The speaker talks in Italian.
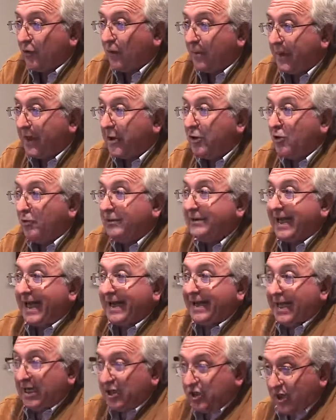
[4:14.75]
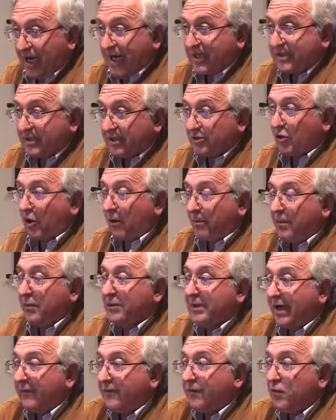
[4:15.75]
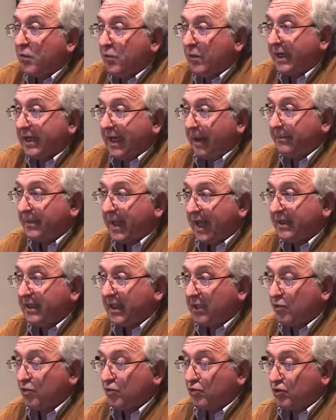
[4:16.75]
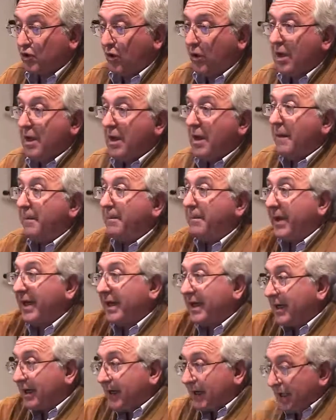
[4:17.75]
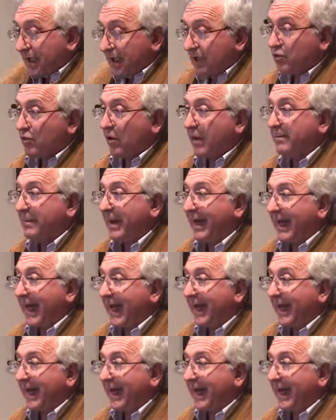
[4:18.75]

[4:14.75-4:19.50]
11 ragazzi su 100 lo fanno quotidianamente. Il Molise in questo guida la